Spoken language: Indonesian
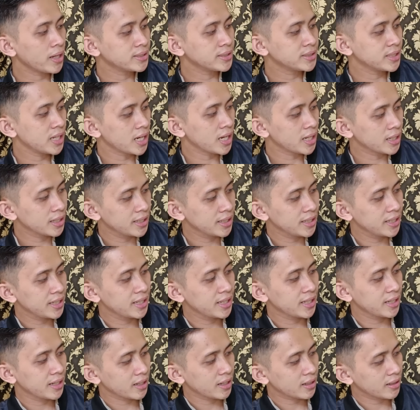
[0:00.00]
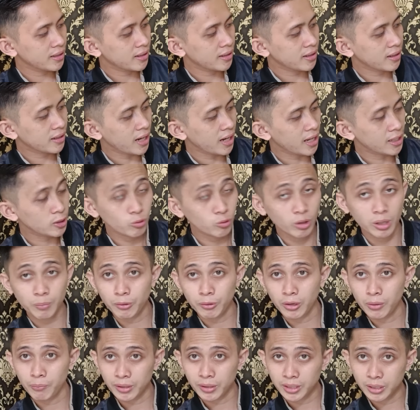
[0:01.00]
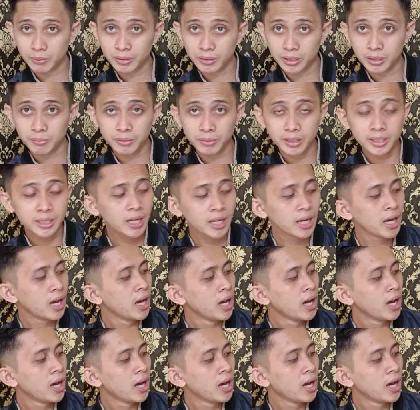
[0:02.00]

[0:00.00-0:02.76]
aja di kartu NPWP teman-teman